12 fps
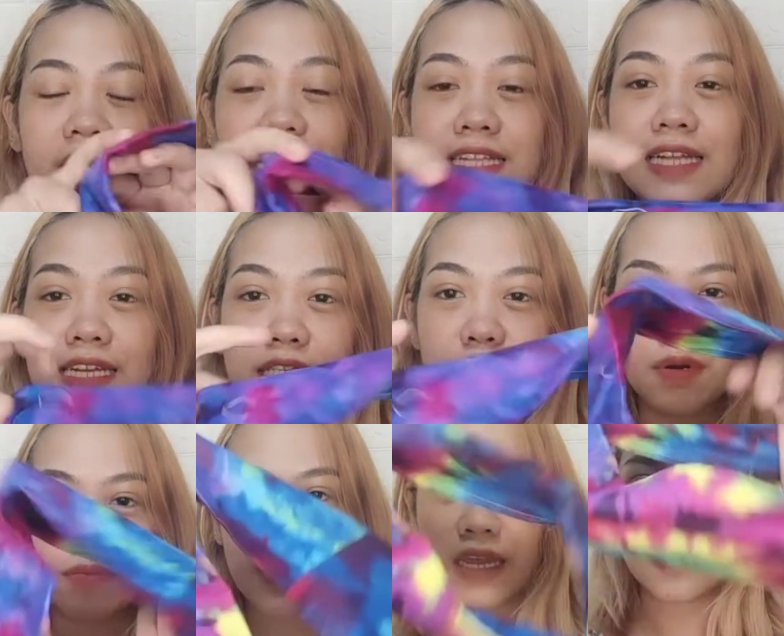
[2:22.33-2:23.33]
Hilig talaga si
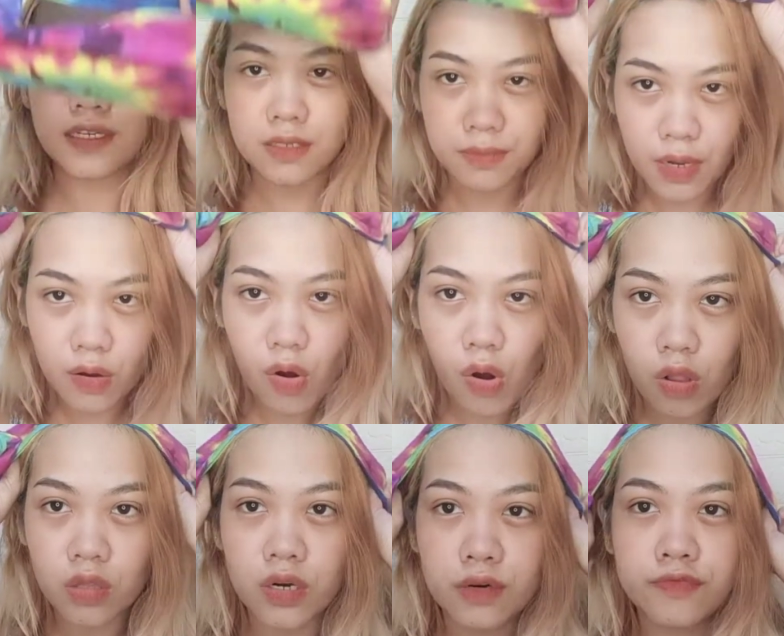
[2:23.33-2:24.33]
Ma'am Danica sa mga
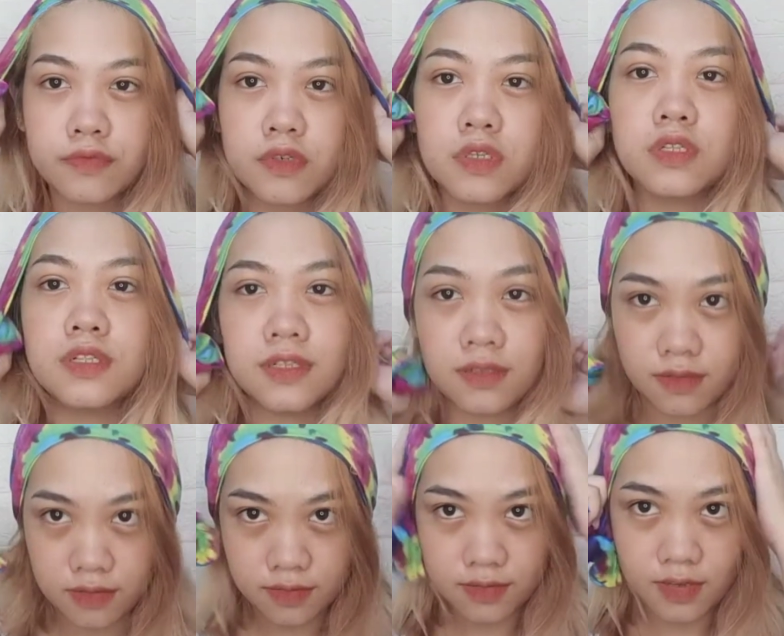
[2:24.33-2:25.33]
colorful,
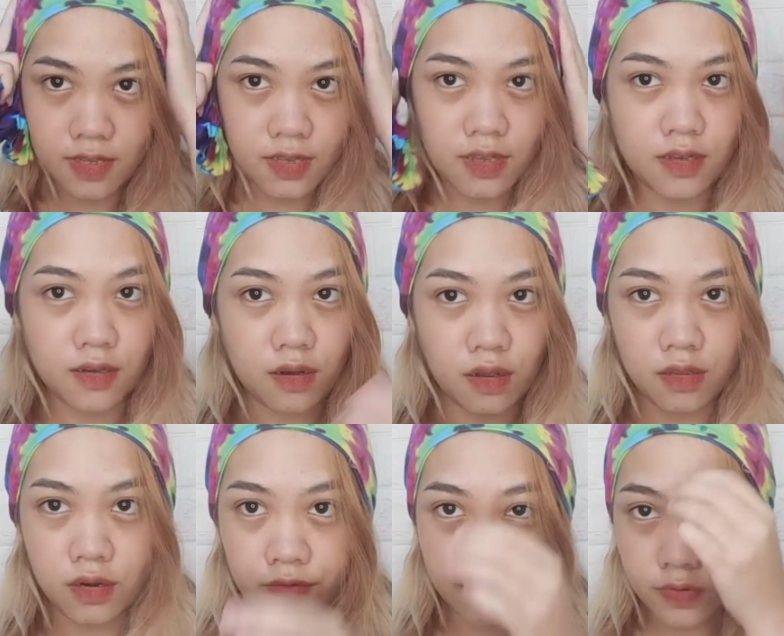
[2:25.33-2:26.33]

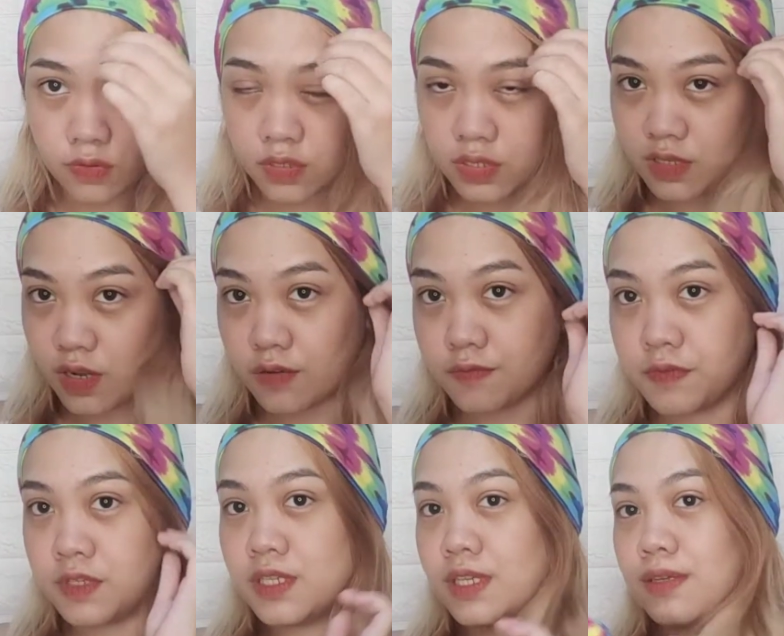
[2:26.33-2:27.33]
colorful
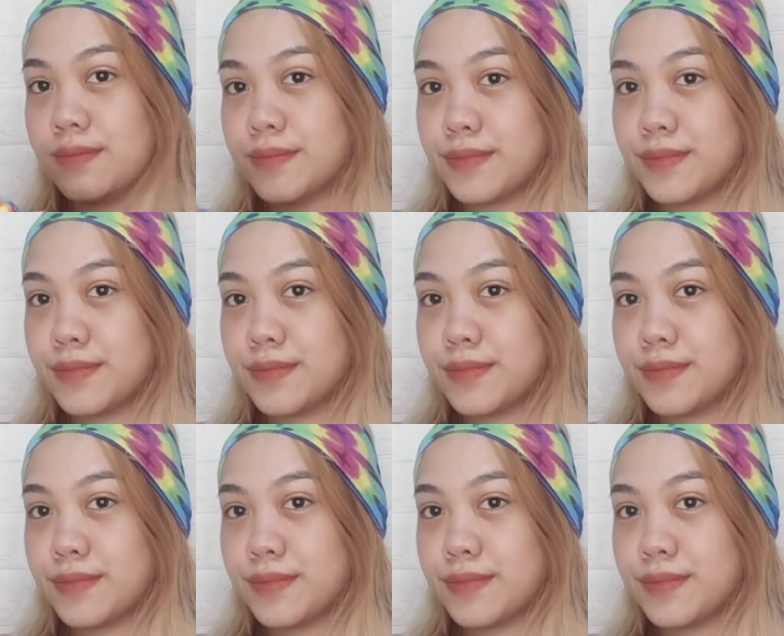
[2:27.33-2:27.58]
stuffs.